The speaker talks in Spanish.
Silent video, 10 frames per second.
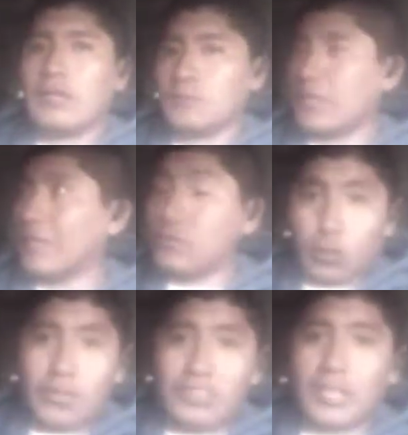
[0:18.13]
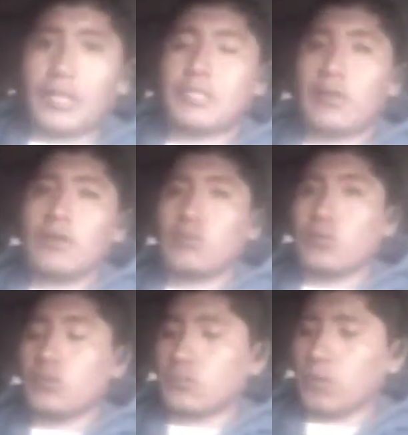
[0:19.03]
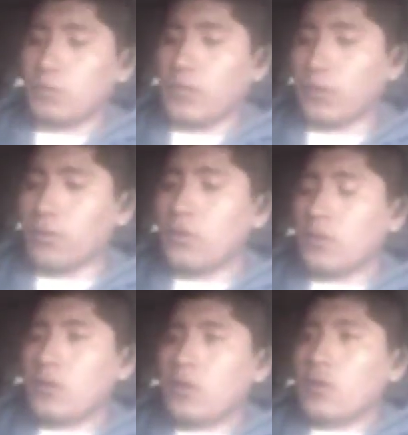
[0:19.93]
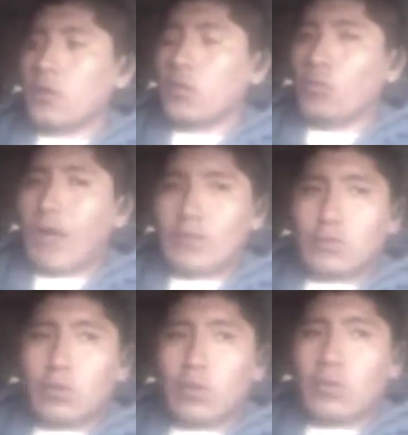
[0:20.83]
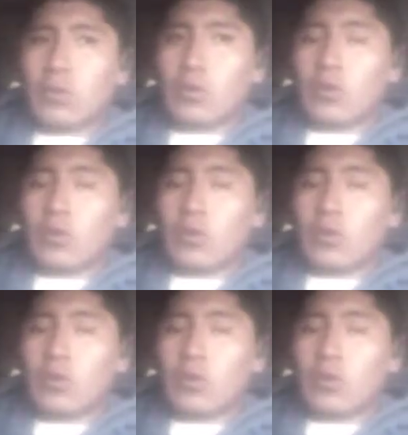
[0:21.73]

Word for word: Alman, estoy interesado en tu curso, pero ¿cuánto,